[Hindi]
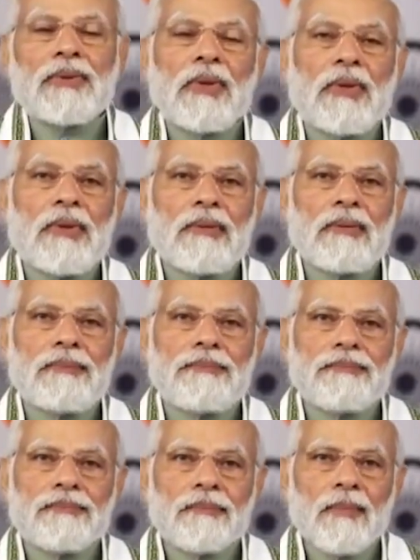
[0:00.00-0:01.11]
साथियों
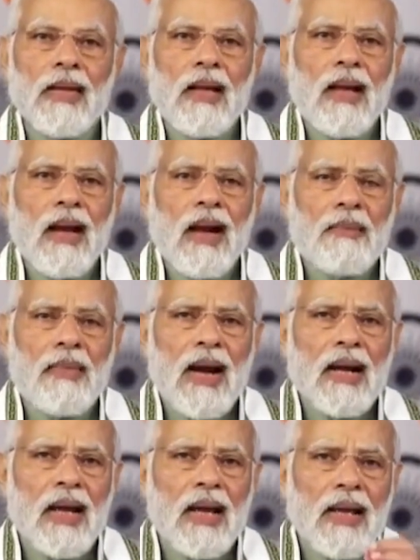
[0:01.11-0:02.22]

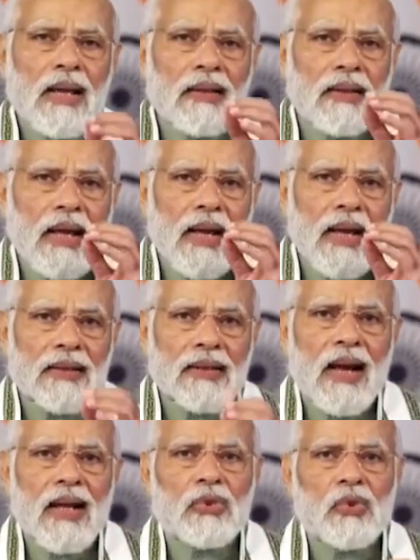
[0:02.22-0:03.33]
हमारा देश
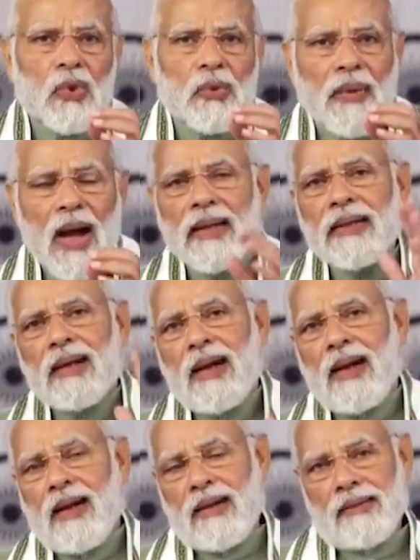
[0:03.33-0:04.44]
का दुर्भाग्य रहा